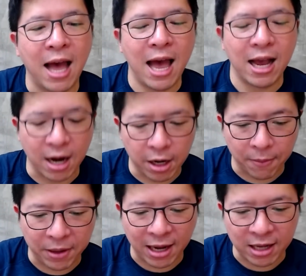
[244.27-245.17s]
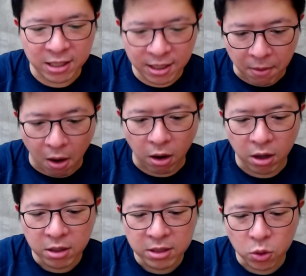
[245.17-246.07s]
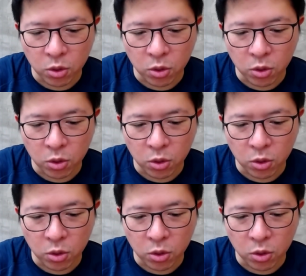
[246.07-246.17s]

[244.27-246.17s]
5 การกระทำเล็กๆ ที่บอกตัว